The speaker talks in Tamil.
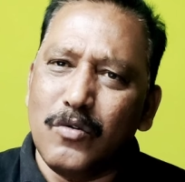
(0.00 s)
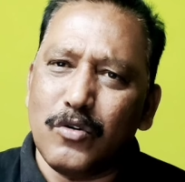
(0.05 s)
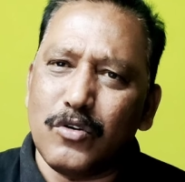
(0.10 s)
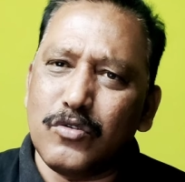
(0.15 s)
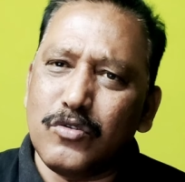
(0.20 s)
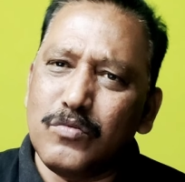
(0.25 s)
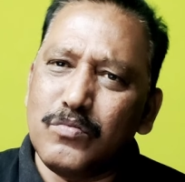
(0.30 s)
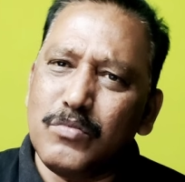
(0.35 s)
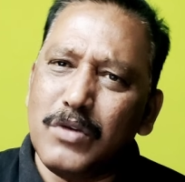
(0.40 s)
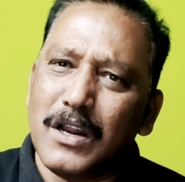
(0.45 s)

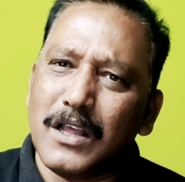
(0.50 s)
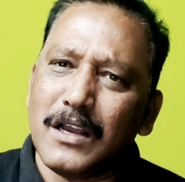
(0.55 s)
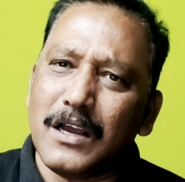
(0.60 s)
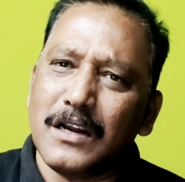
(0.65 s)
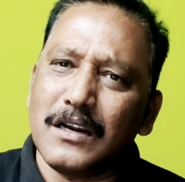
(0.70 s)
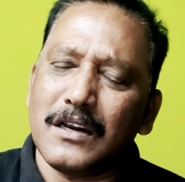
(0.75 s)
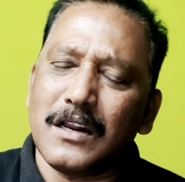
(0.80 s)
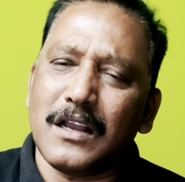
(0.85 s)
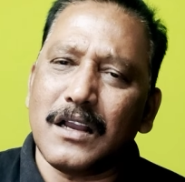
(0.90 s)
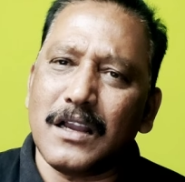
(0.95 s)
ஒரு கும்பலை
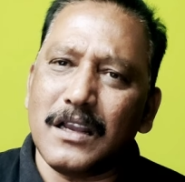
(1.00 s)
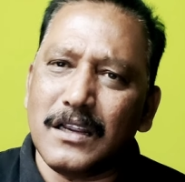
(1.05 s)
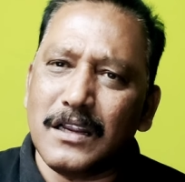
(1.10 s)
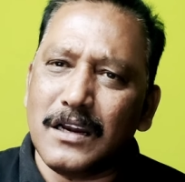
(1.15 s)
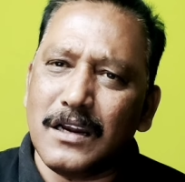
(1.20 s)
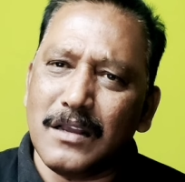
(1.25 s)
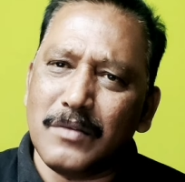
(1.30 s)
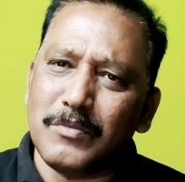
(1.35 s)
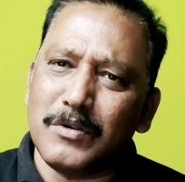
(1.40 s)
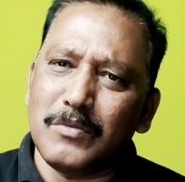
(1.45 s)
காட்டுறாங்க
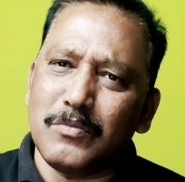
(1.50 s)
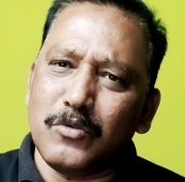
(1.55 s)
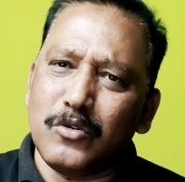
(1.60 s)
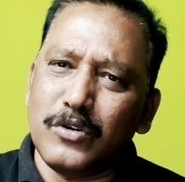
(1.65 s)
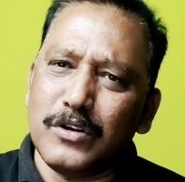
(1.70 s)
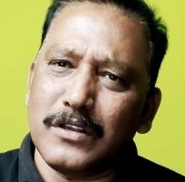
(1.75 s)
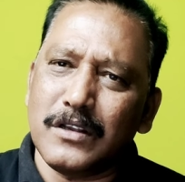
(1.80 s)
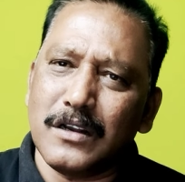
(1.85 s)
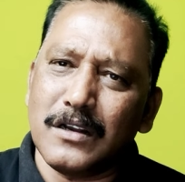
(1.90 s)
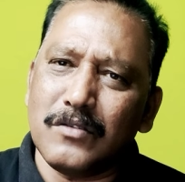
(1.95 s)
எல்லாமே
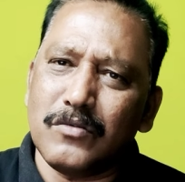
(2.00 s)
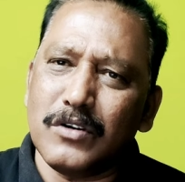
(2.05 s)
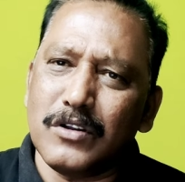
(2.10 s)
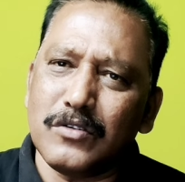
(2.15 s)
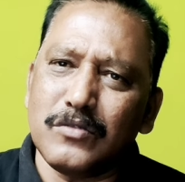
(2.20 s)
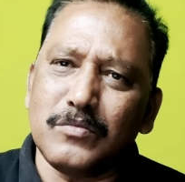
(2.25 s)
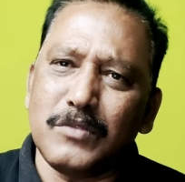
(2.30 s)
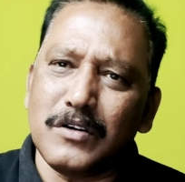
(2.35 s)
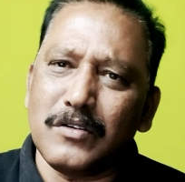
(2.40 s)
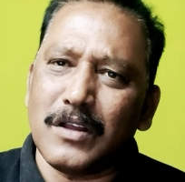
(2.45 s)
மோடிக்காக
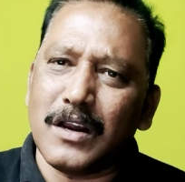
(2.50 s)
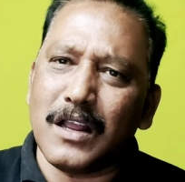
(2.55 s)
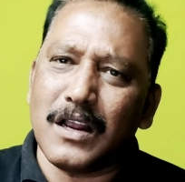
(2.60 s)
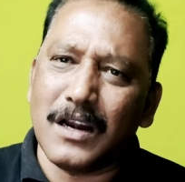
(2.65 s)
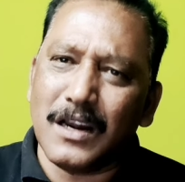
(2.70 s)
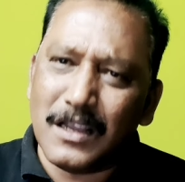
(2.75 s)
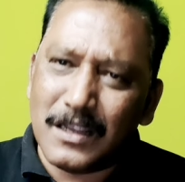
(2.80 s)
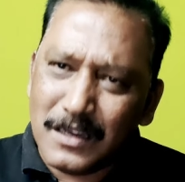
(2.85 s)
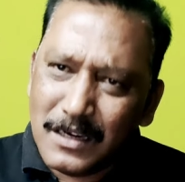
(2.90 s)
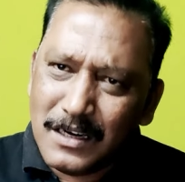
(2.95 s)
இவ்வளோ கும்பல்
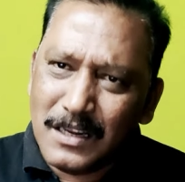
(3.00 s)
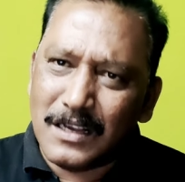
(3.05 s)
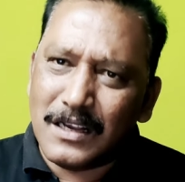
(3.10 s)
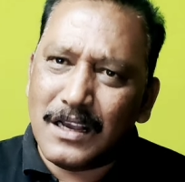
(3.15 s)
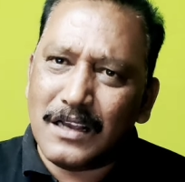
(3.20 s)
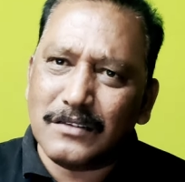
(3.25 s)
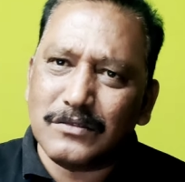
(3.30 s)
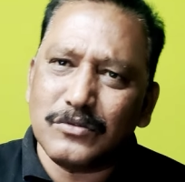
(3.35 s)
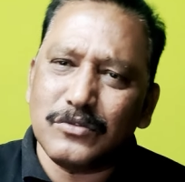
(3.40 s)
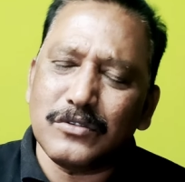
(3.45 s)
வராங்களா எல்லாம்
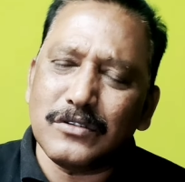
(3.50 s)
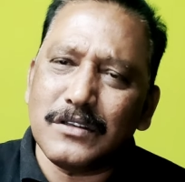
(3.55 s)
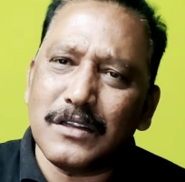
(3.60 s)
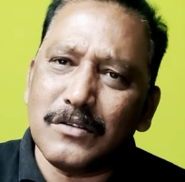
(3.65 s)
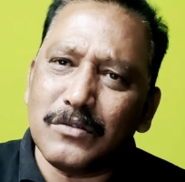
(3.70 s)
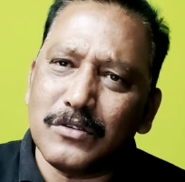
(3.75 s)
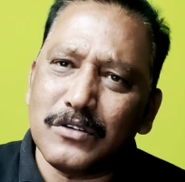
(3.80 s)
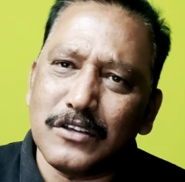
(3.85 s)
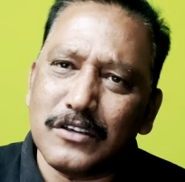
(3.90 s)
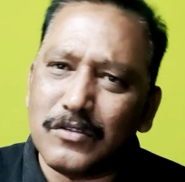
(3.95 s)
காசு கொடுத்து
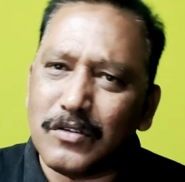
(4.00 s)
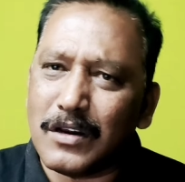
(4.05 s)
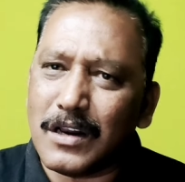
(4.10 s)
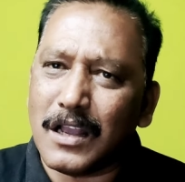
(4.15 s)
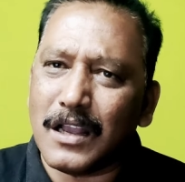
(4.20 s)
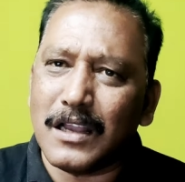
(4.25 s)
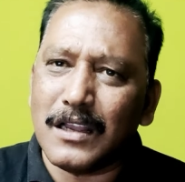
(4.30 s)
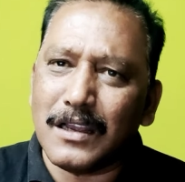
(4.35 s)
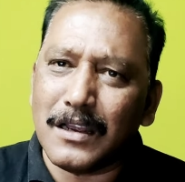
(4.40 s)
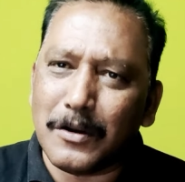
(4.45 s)
தான் கூட்டிகிட்டு
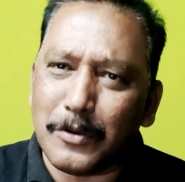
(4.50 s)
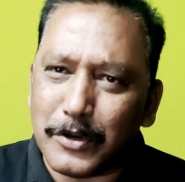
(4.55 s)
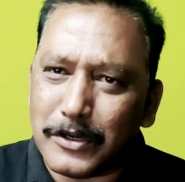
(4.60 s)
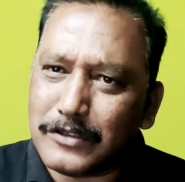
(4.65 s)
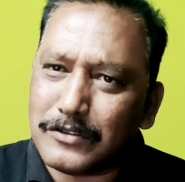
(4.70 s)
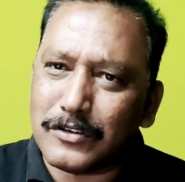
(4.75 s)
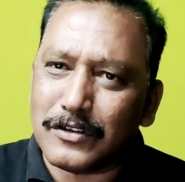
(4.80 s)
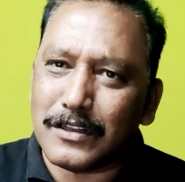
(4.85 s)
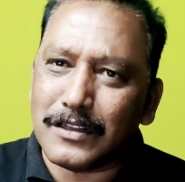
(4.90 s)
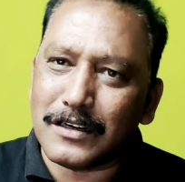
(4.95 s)
வராங்க
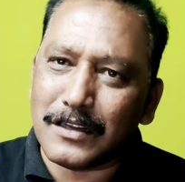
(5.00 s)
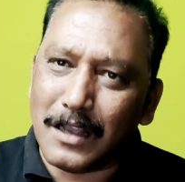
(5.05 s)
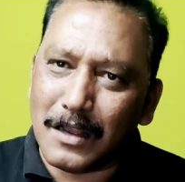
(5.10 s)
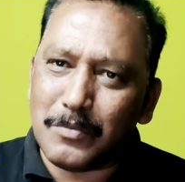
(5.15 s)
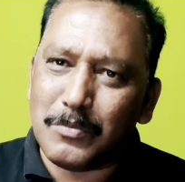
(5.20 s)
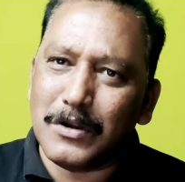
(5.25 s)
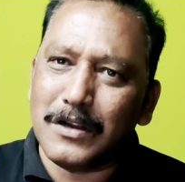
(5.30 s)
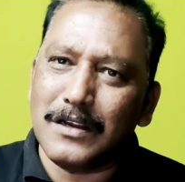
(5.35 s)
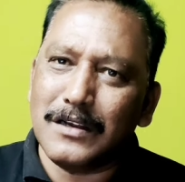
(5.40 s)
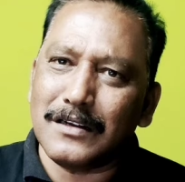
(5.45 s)
அப்படின்னு சொன்னார்
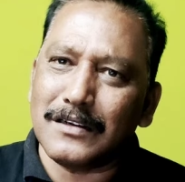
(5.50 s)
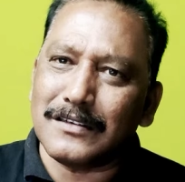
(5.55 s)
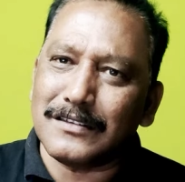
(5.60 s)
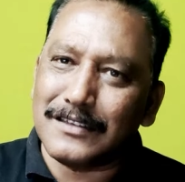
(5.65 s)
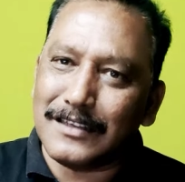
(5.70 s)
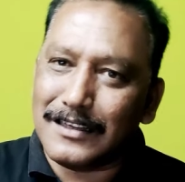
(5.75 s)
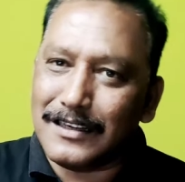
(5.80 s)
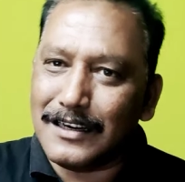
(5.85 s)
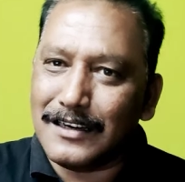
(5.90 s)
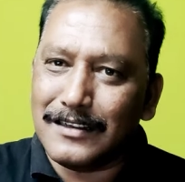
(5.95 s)
ஆமாம்
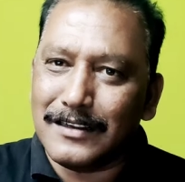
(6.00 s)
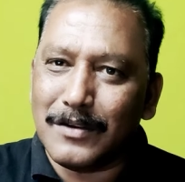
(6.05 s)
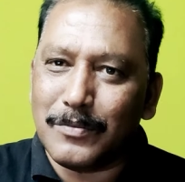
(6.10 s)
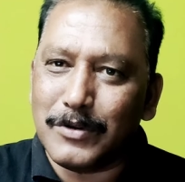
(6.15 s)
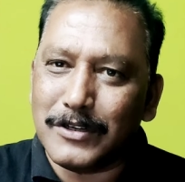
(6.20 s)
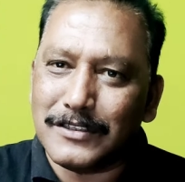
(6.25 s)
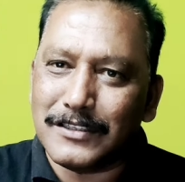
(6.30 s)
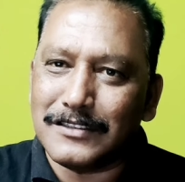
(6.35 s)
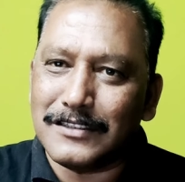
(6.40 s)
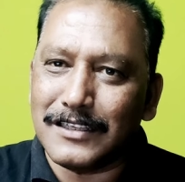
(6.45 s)
நீங்களே
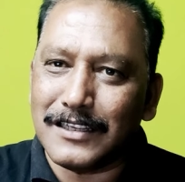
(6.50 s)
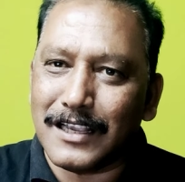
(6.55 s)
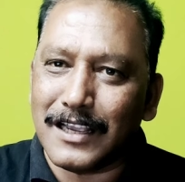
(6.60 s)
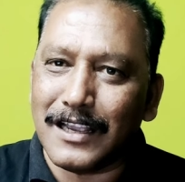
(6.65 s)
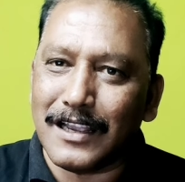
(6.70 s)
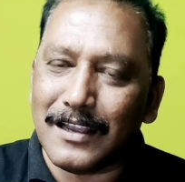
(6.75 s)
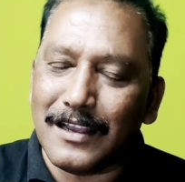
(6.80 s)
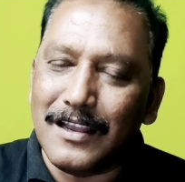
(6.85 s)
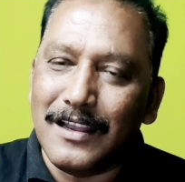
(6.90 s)
எப்படி செஞ்சீங்க